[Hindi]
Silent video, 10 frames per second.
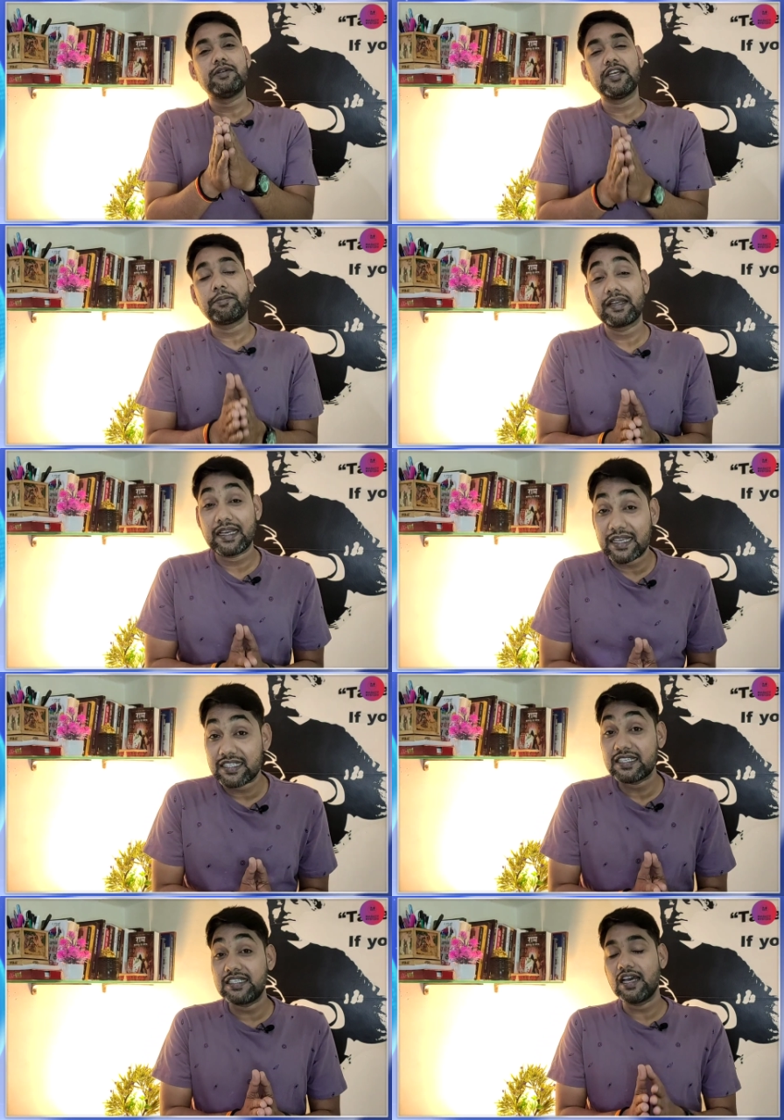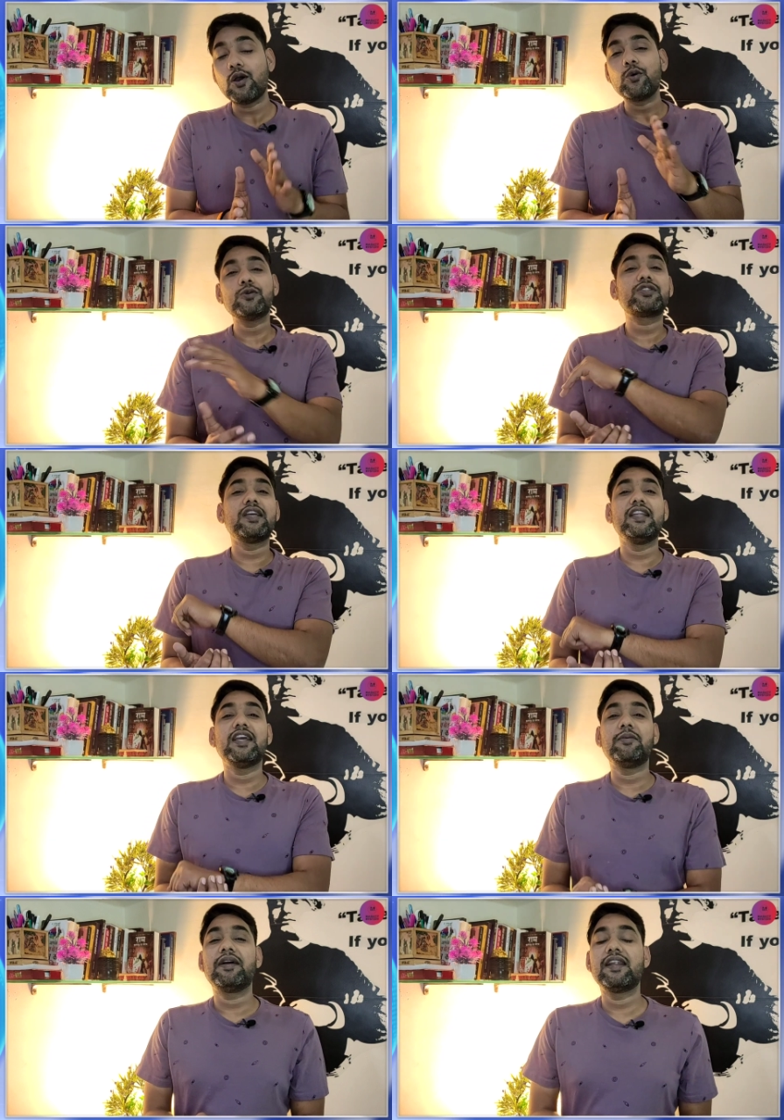जीवन यापन कैसे जीना उसके
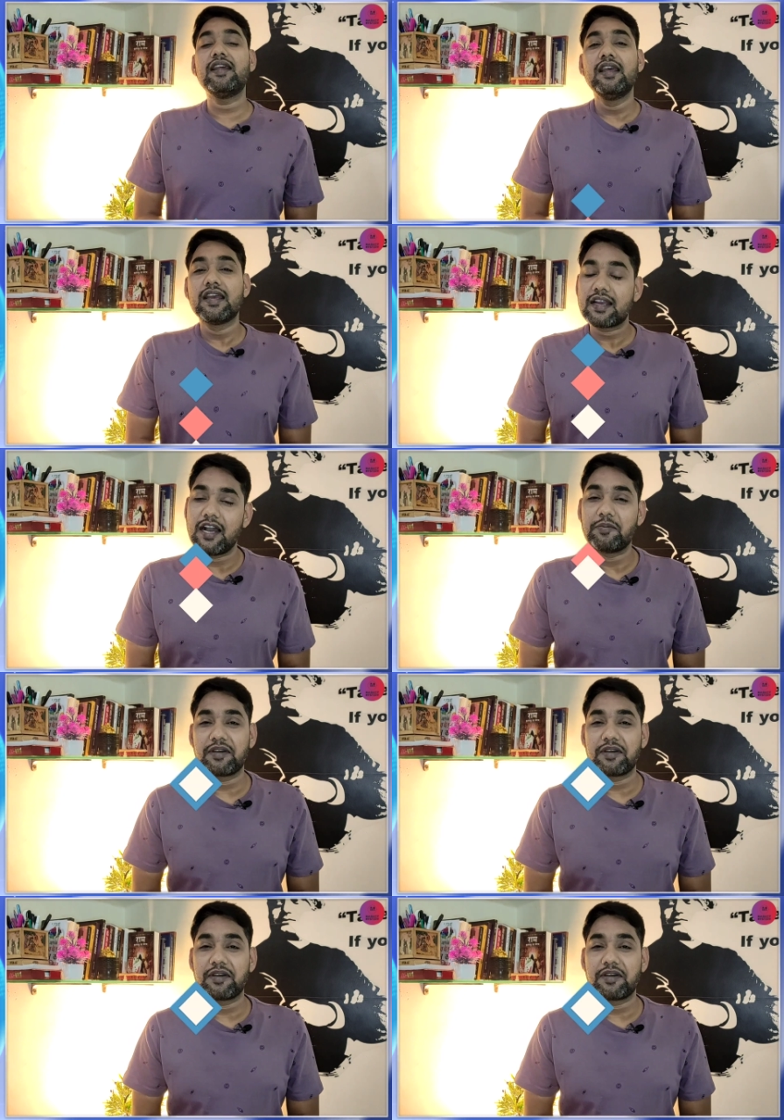लिए हमारे काम